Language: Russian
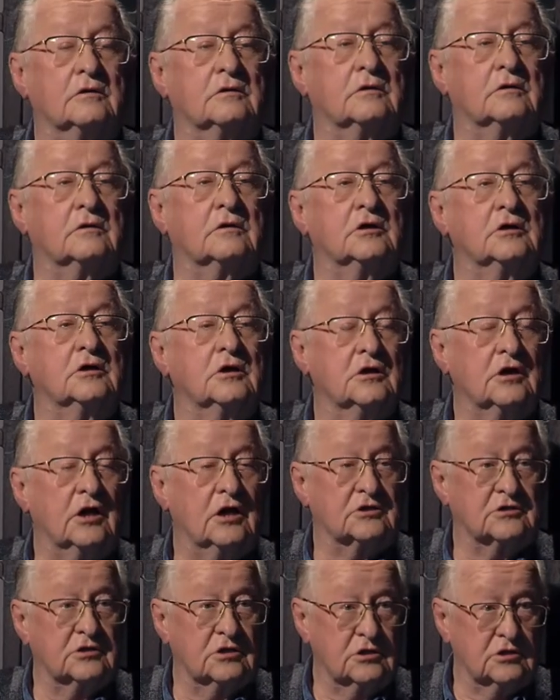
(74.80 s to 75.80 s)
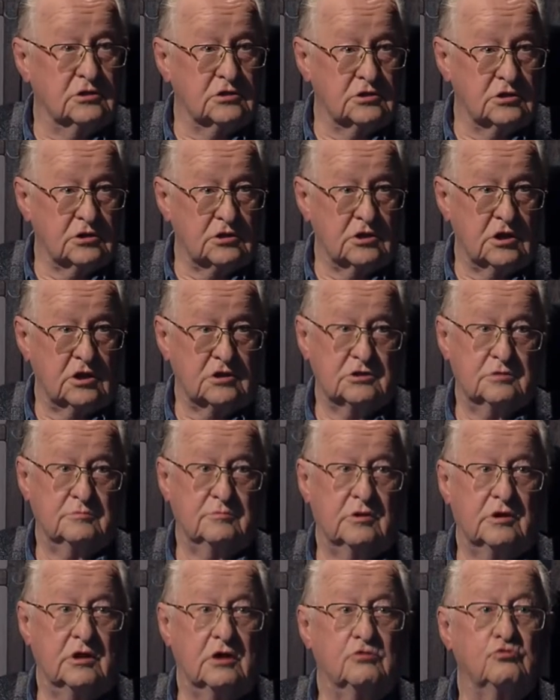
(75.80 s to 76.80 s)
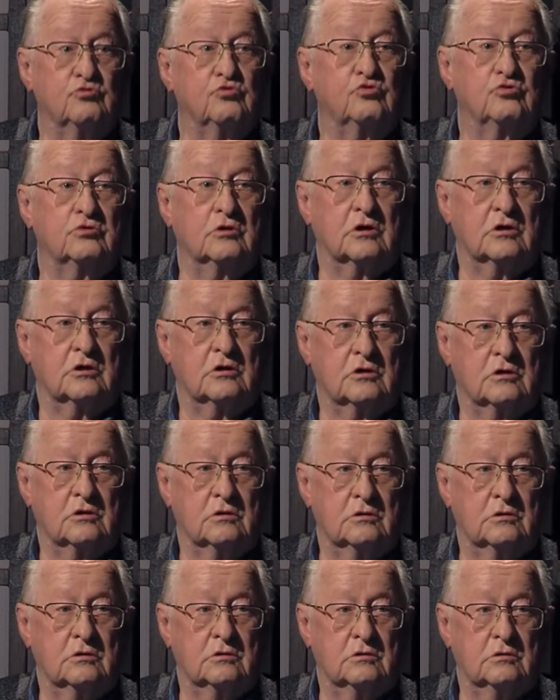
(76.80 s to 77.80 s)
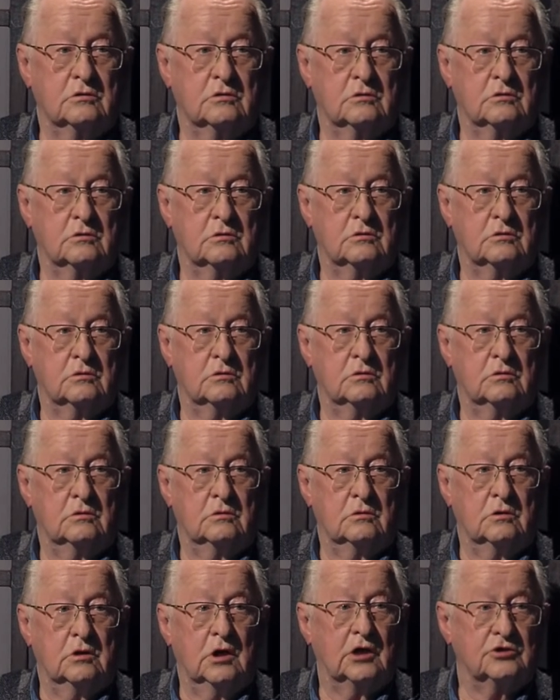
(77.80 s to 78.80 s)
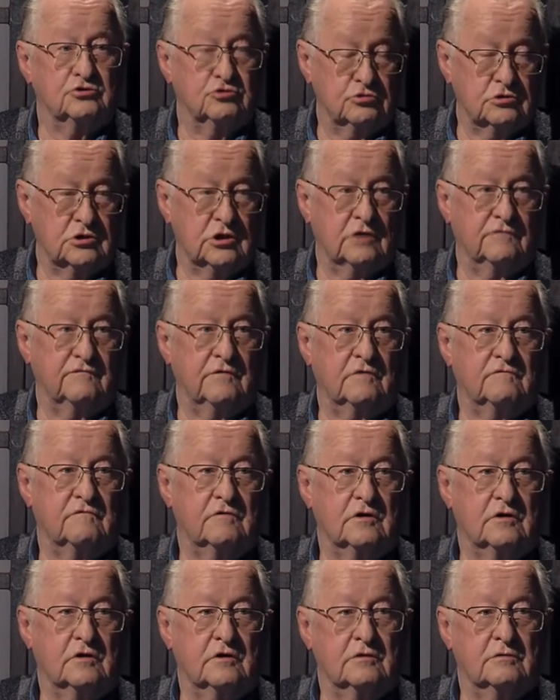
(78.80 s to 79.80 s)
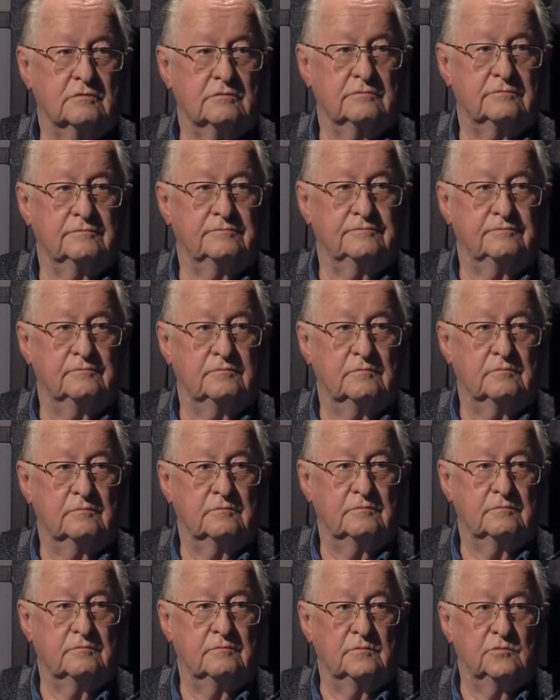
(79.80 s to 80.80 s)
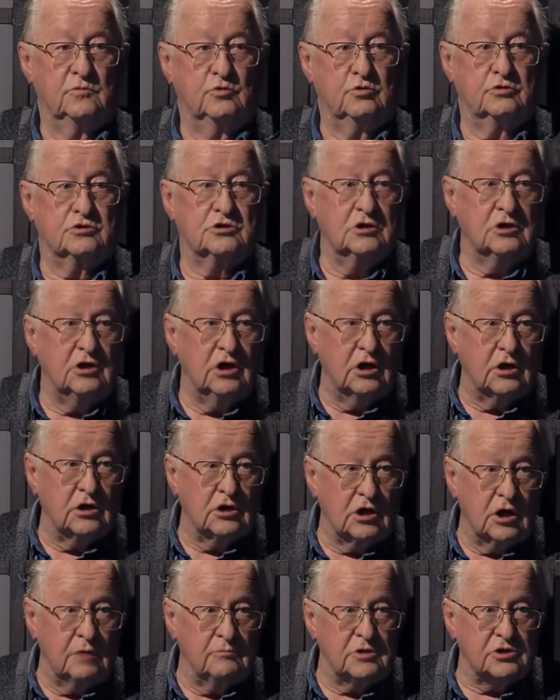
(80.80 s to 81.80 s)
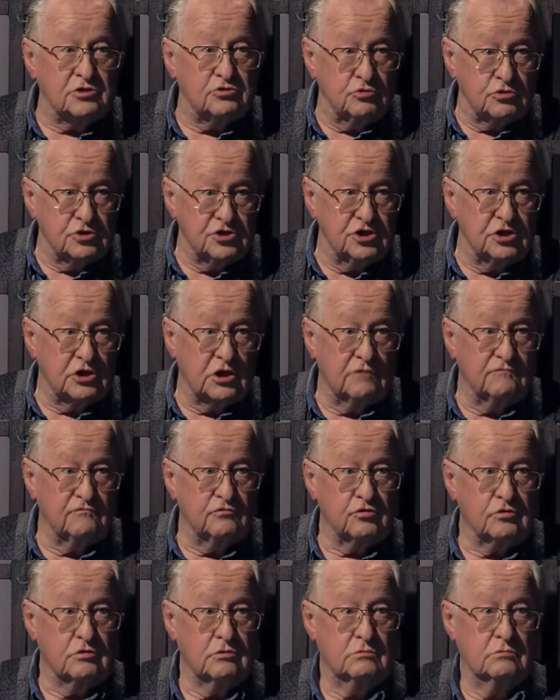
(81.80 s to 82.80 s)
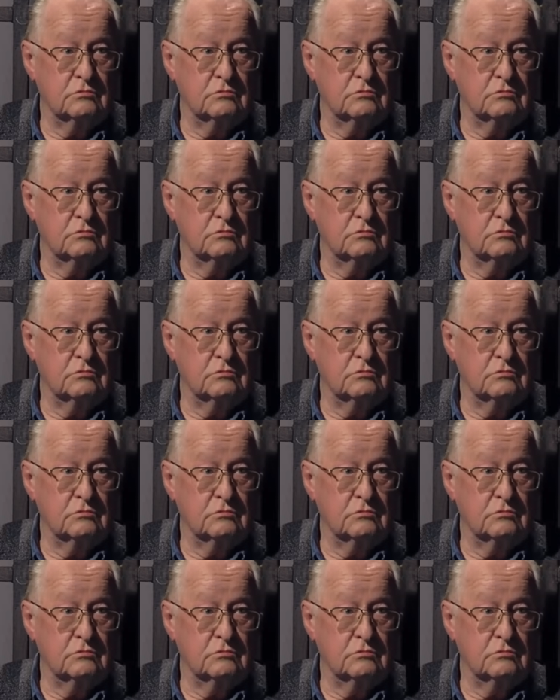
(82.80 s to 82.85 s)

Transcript: э, кандидатская диссертация была у Кудрина? Какая? О соцсоревновании. Он же не экономист, он счетовод.